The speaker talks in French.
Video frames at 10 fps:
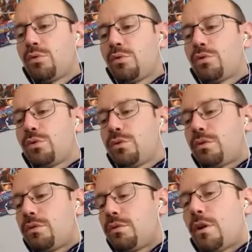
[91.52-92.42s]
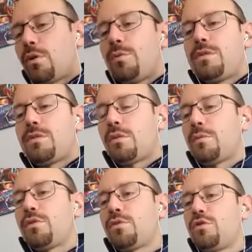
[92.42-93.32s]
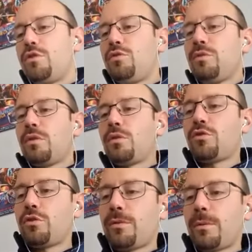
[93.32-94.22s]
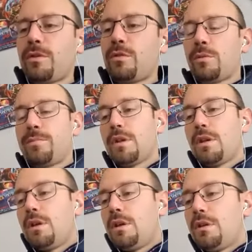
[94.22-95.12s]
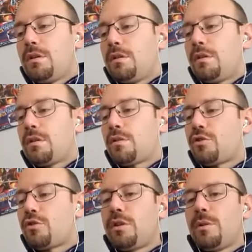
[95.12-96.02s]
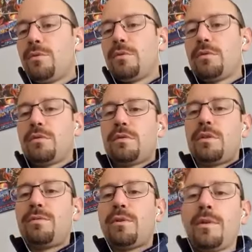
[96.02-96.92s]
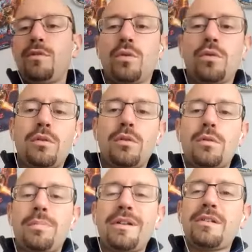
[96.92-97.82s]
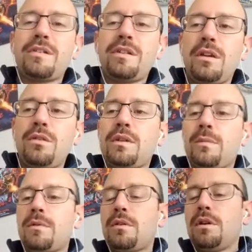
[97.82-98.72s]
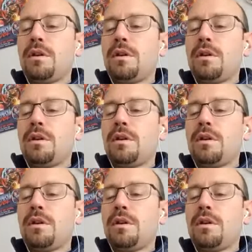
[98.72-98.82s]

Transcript: truc. Euh, la remise, alors moi, c'est ce que je dis souvent quand je suis en formation, euh, quand je donne des, formations en présentiel notamment.